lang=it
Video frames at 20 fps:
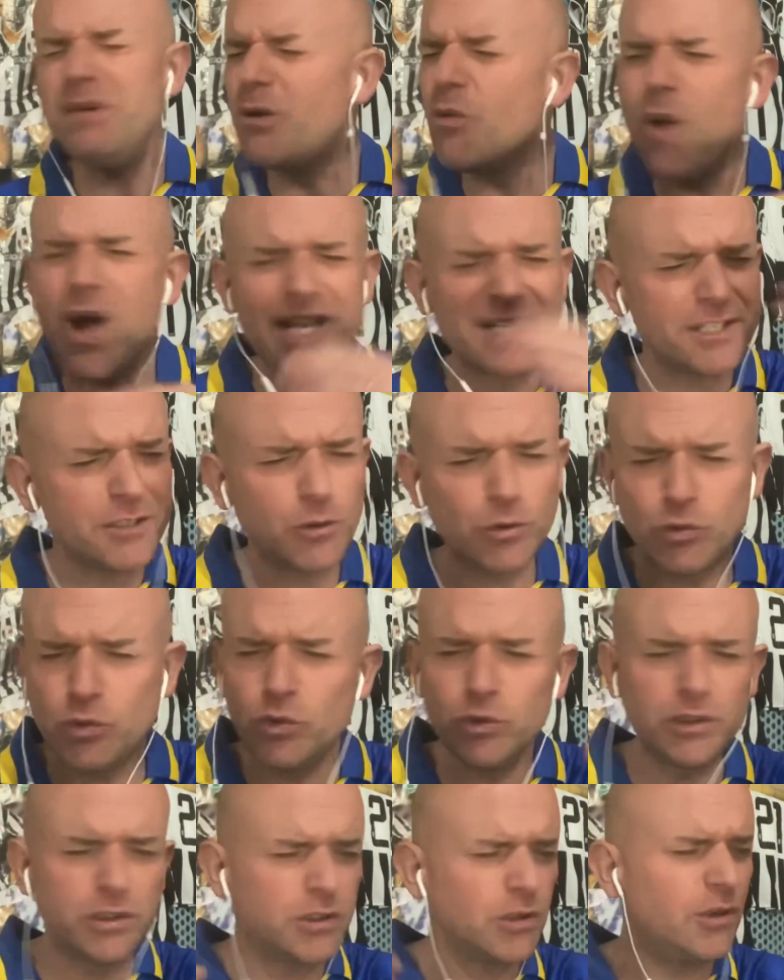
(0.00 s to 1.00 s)
guasto
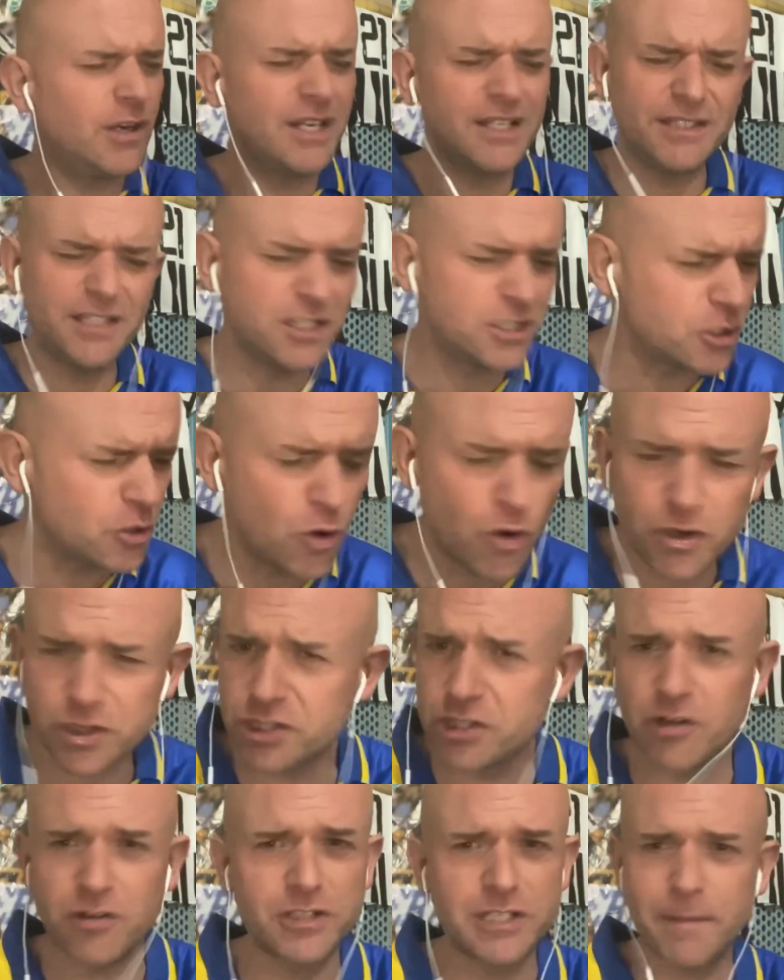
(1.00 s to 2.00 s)
tutto il
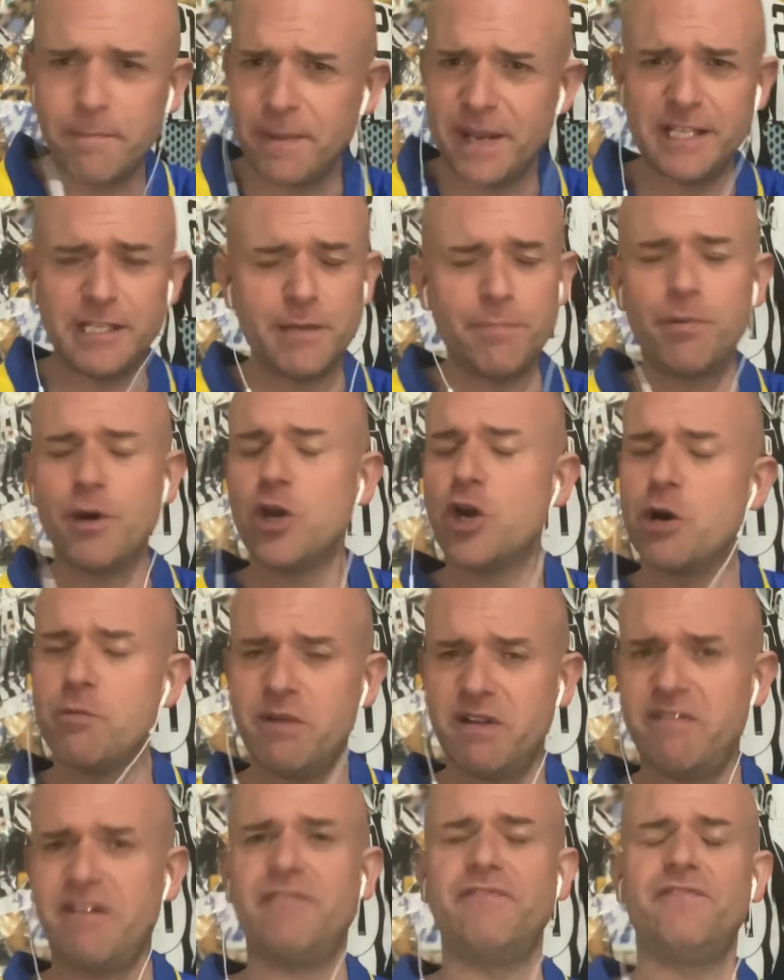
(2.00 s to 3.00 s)
discorso, lo sapete poi
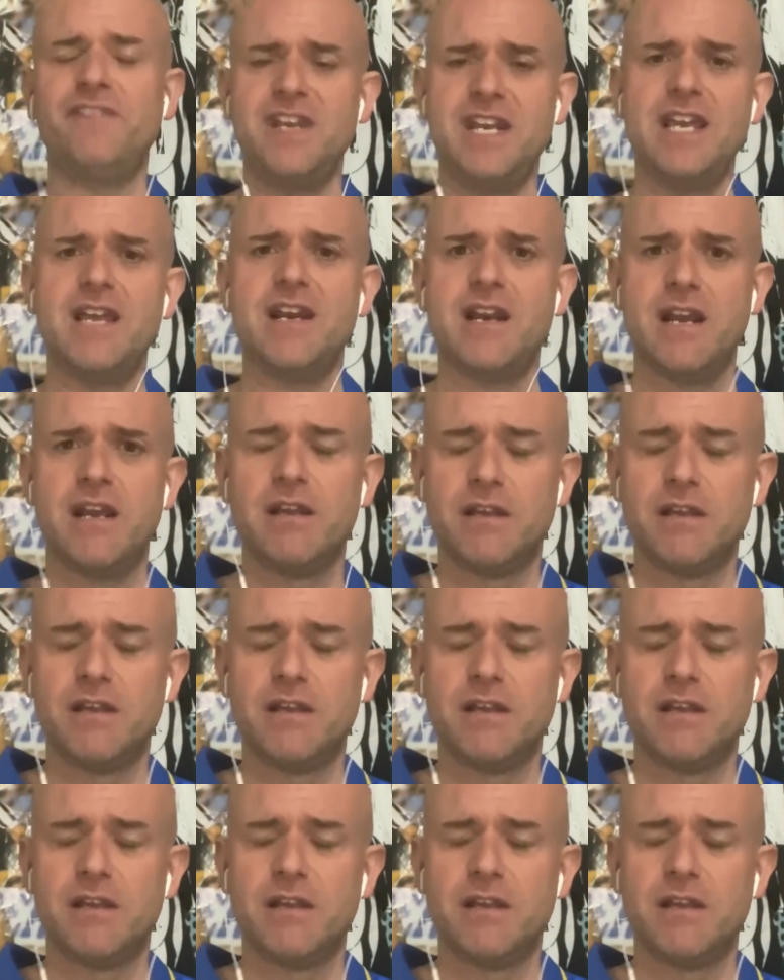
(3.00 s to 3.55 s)
come va a finire.